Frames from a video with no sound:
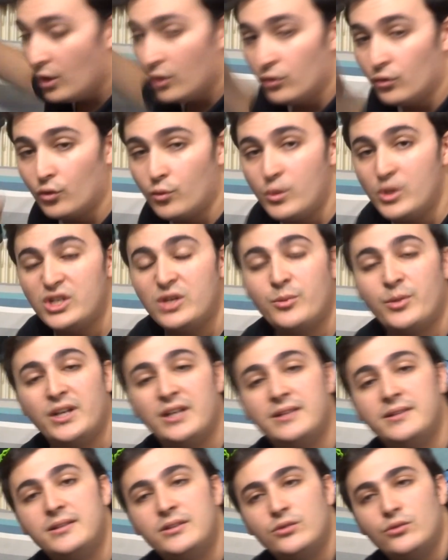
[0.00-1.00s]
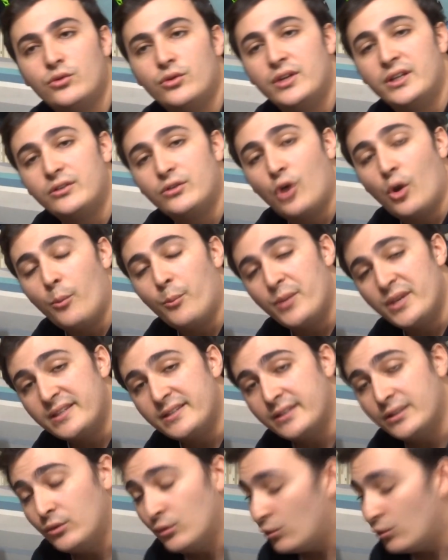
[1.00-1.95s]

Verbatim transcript: Donc moi, j'ai pris l'édition collector PC,